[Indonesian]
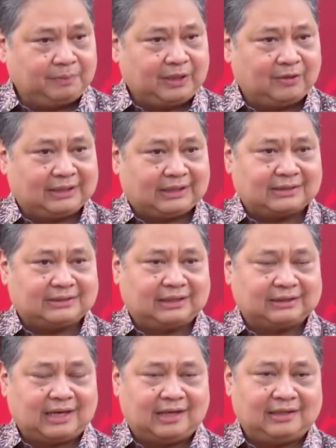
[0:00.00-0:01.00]
prioritas
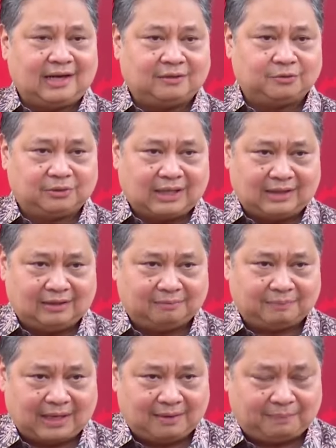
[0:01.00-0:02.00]
yang telah dilakukan
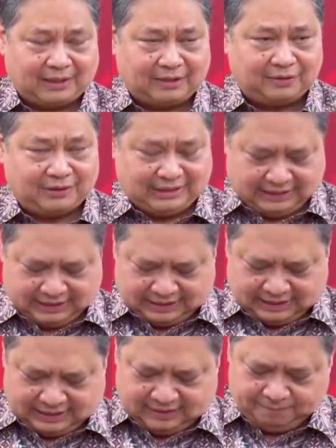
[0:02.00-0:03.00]
pada periode
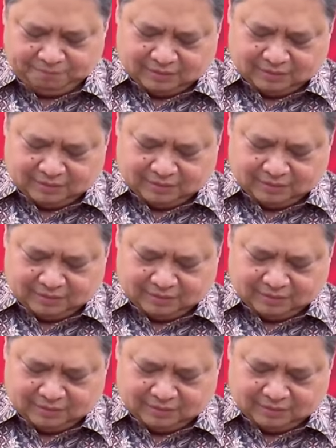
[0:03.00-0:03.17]
ini